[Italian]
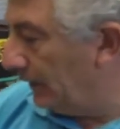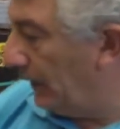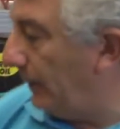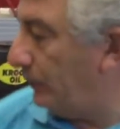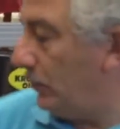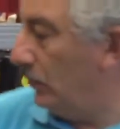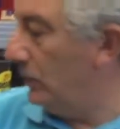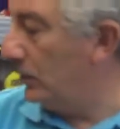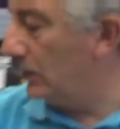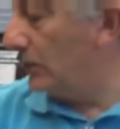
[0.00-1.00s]
e in più
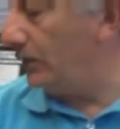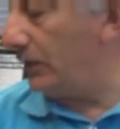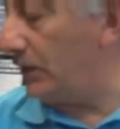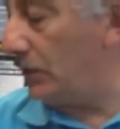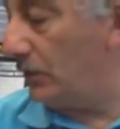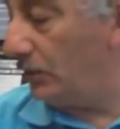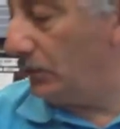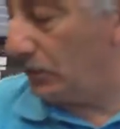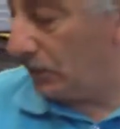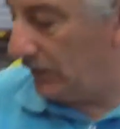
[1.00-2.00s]
un piccolo
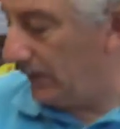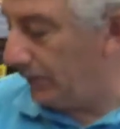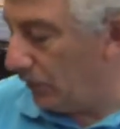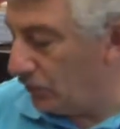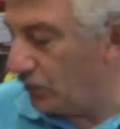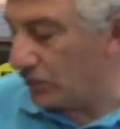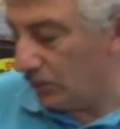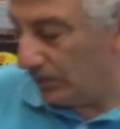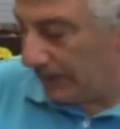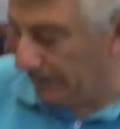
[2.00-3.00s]
punto di appoggio
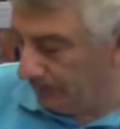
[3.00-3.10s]
sopra.